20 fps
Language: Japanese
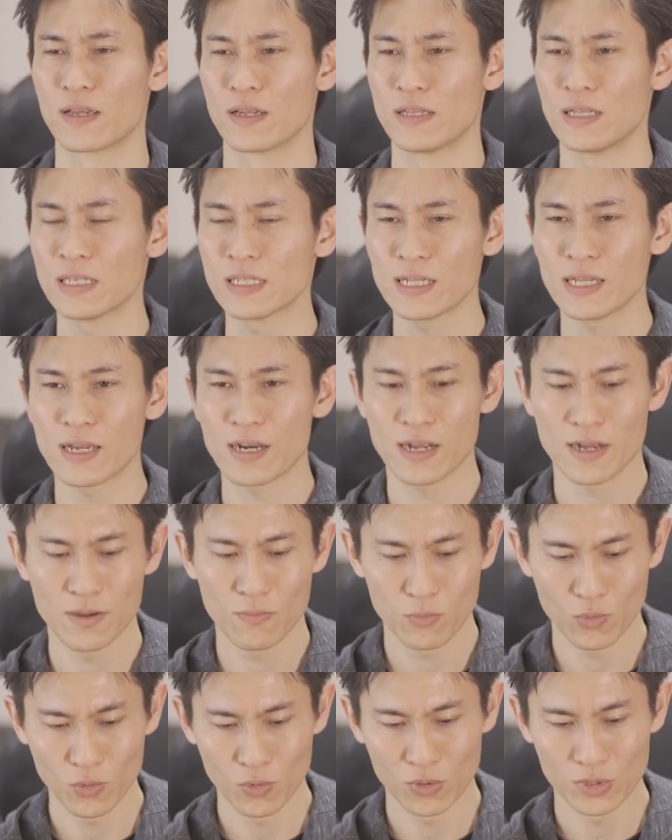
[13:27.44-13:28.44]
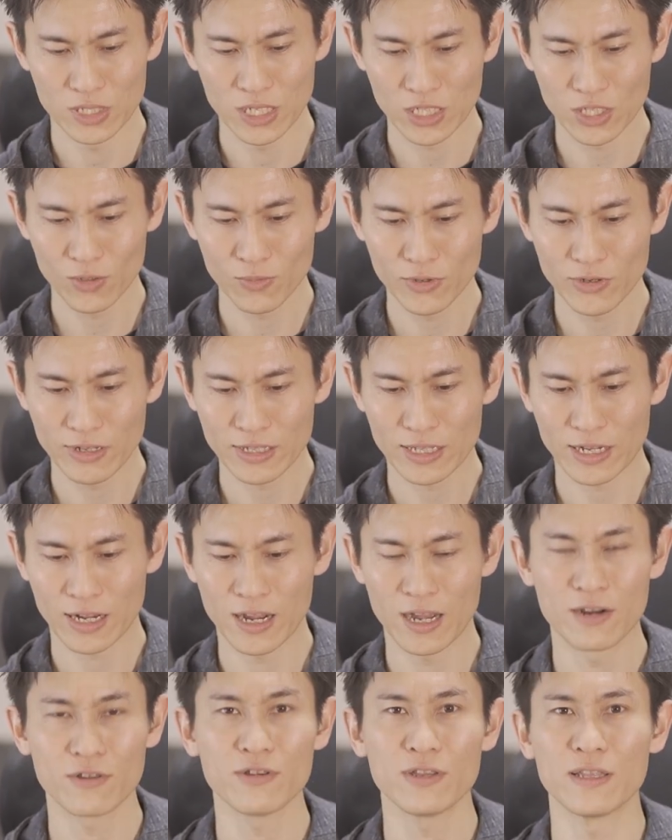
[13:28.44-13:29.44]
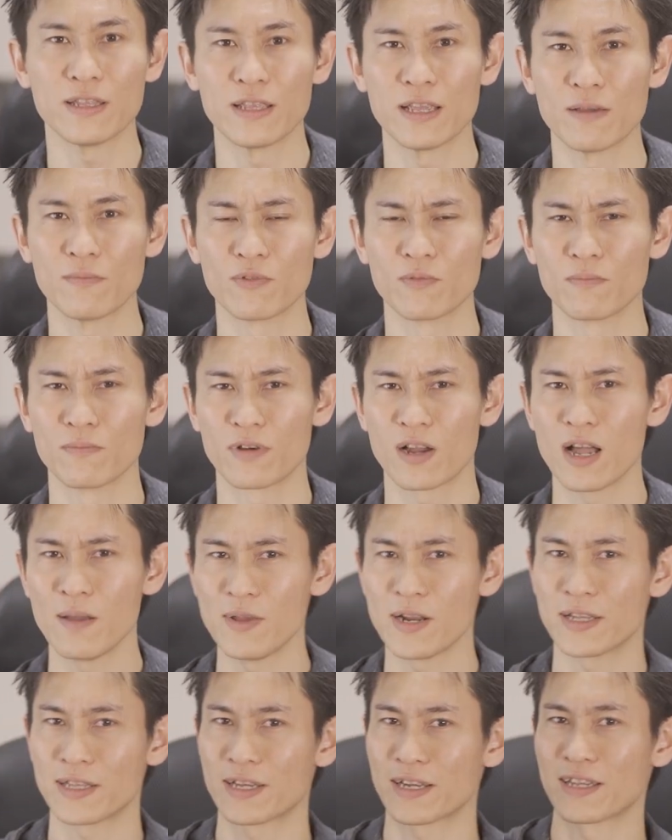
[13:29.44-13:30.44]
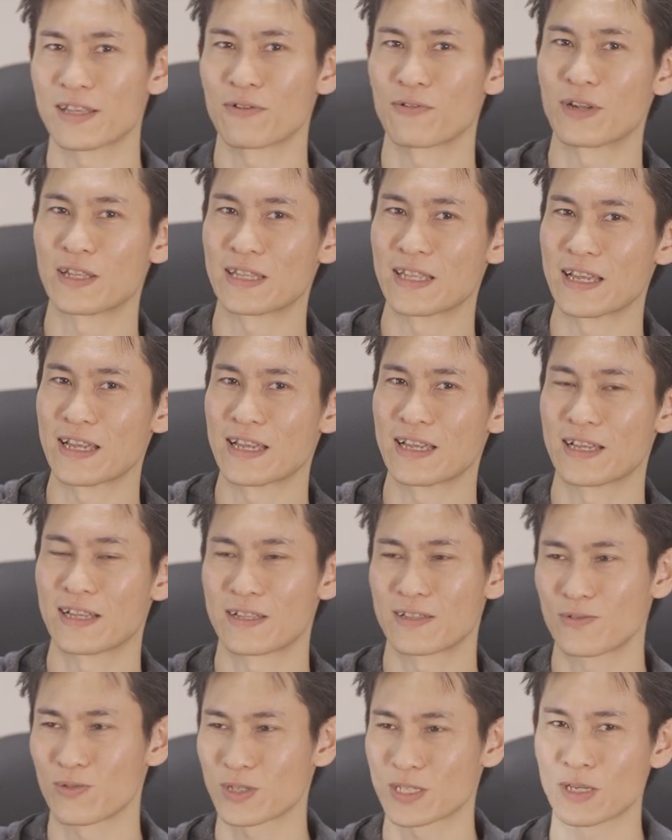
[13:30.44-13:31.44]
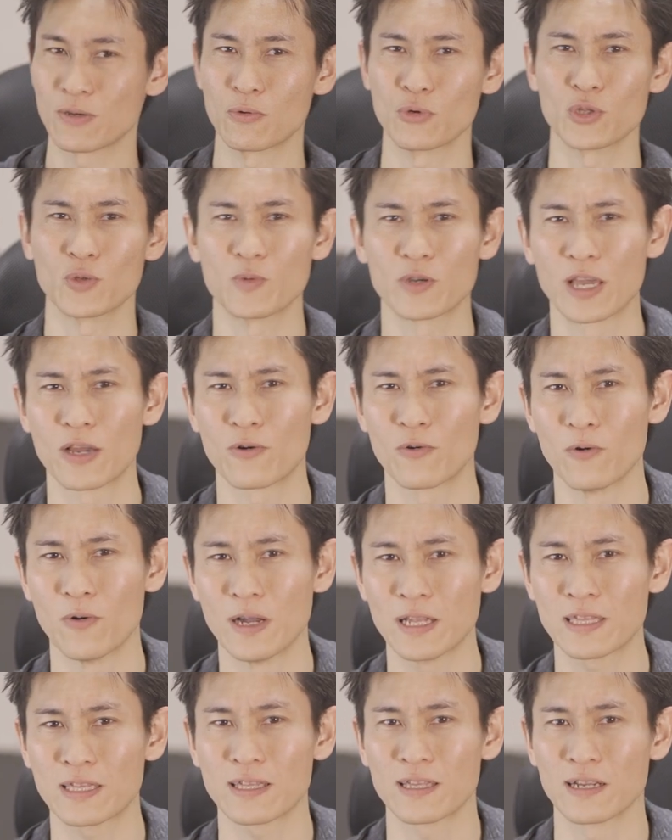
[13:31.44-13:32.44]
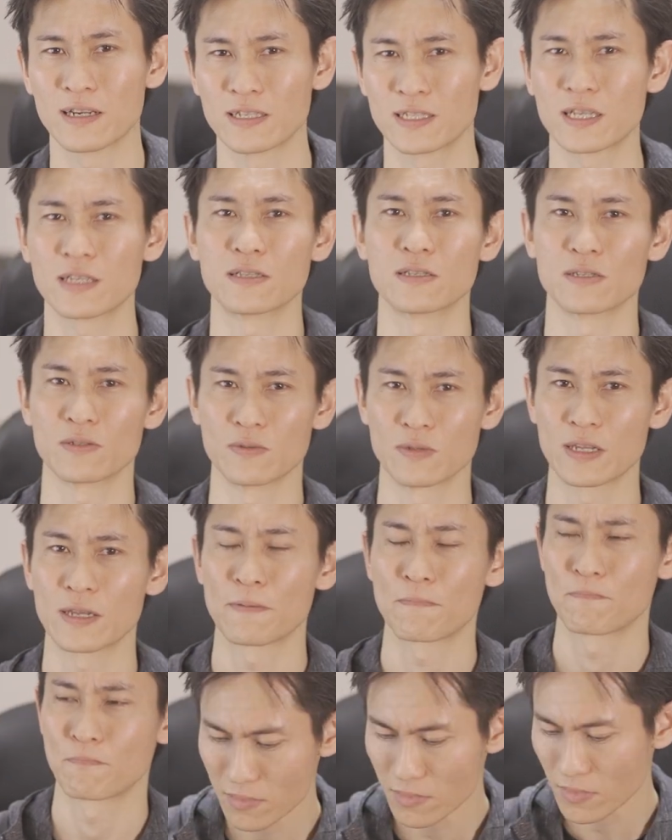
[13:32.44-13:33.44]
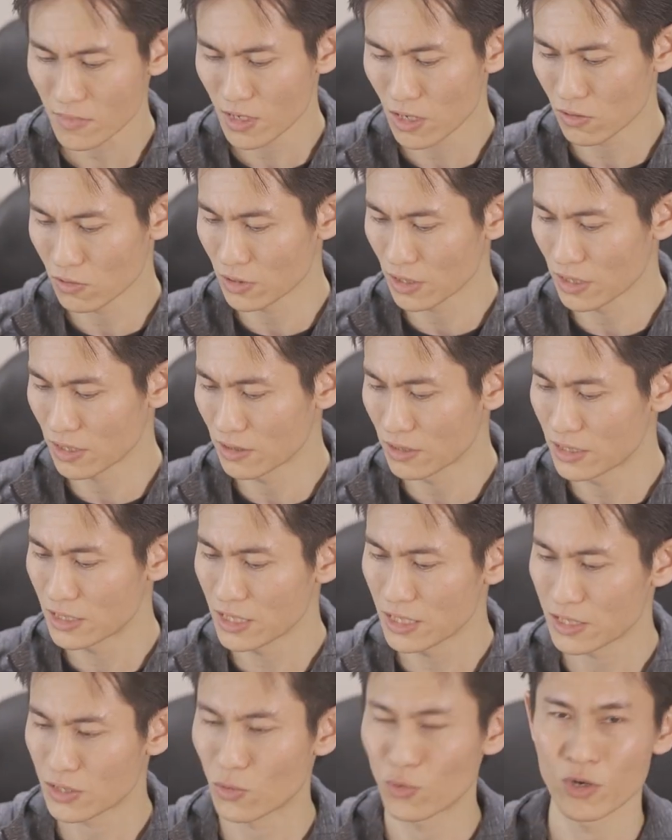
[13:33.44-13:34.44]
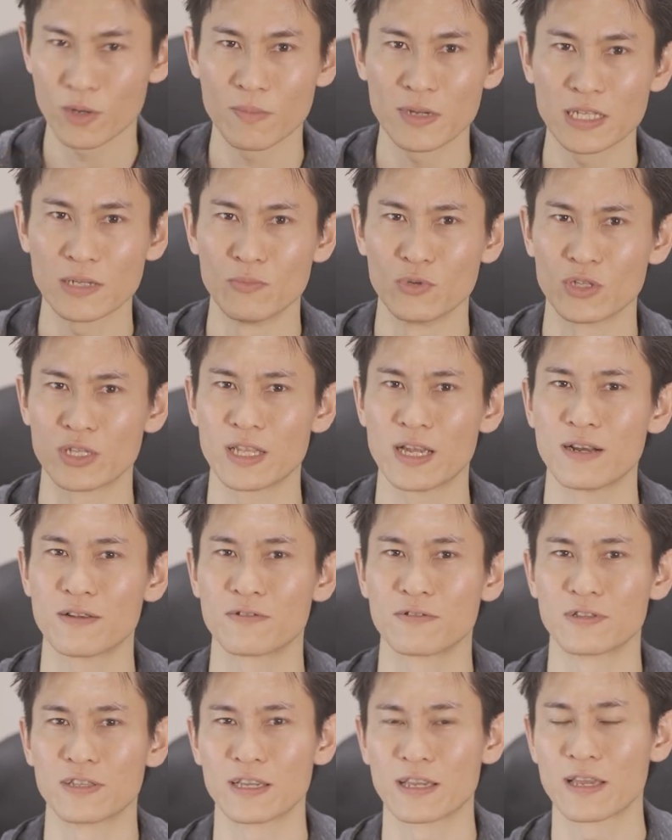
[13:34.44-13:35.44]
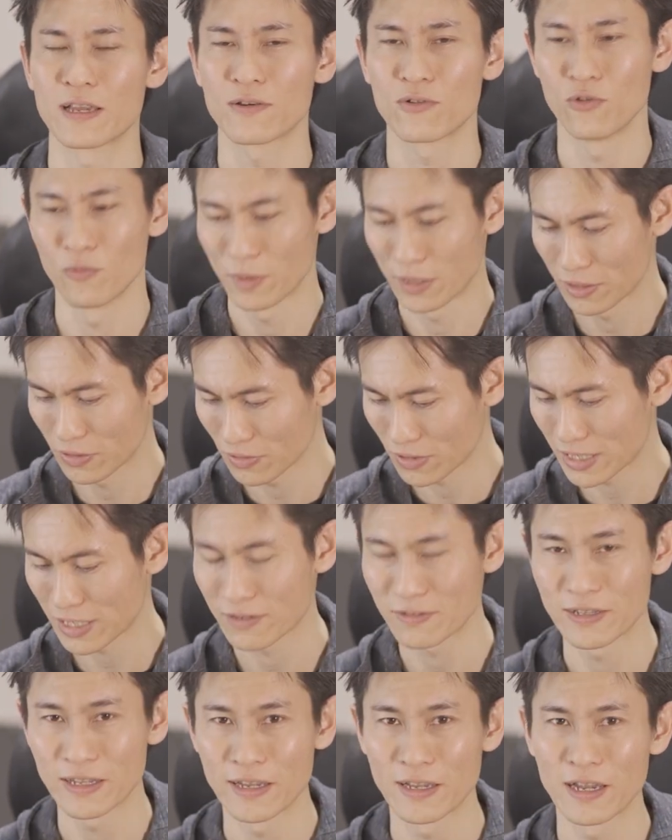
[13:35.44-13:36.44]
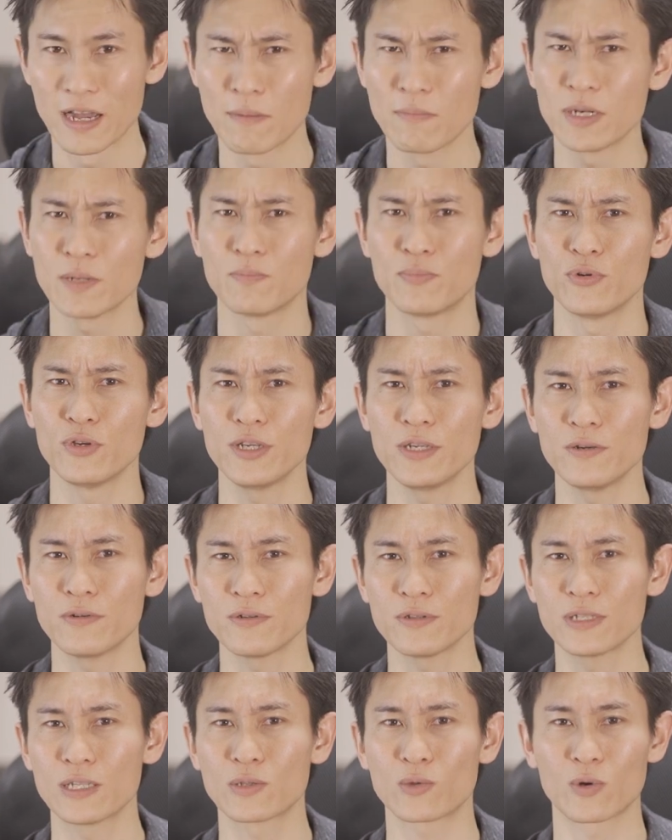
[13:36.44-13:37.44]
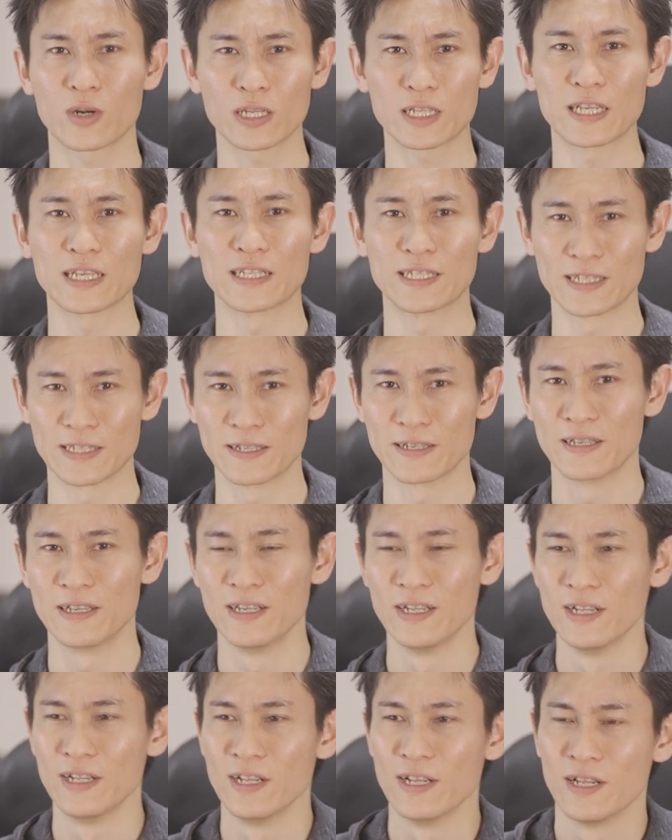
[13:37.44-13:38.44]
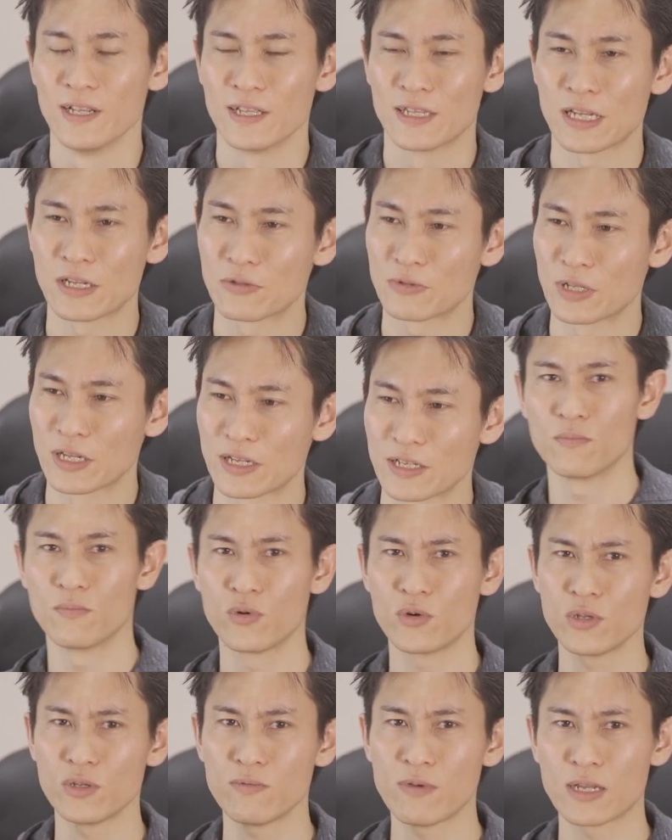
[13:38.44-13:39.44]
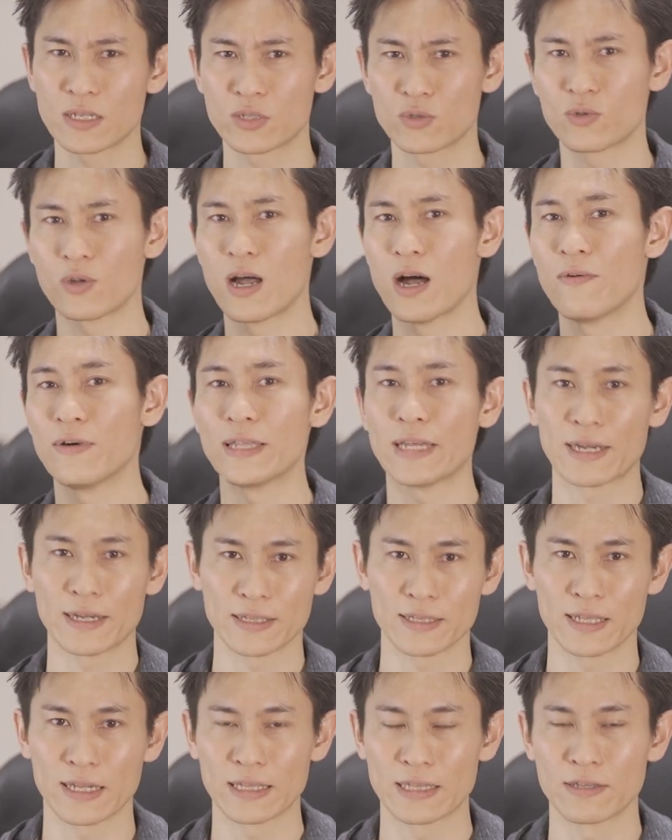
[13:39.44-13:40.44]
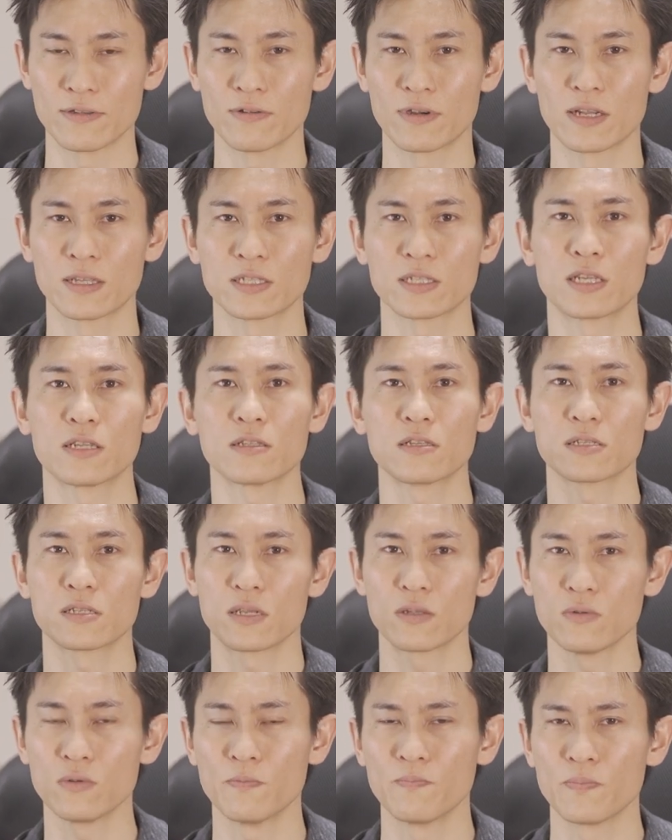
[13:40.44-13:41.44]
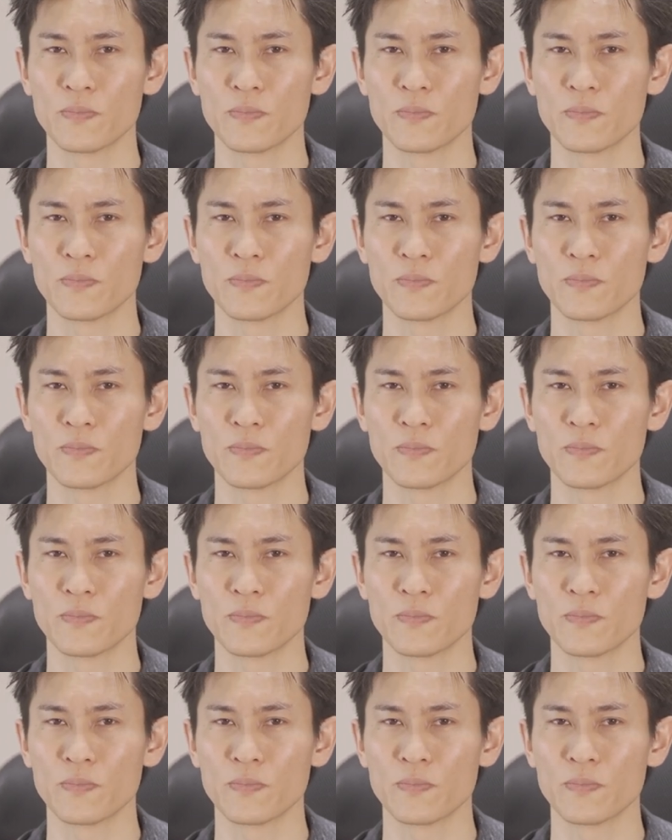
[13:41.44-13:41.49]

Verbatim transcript: なぜならもう ZV-1 って軽いんで、もうカメラだけでこうやって撮っちゃうことも結構あったりしたんですよね。なのでいちいちこれまで持って歩くって結構面倒くさくて、あんまり Vlog って撮らないし、なので僕にはちょっと合わなかったっていう感じなんですけど、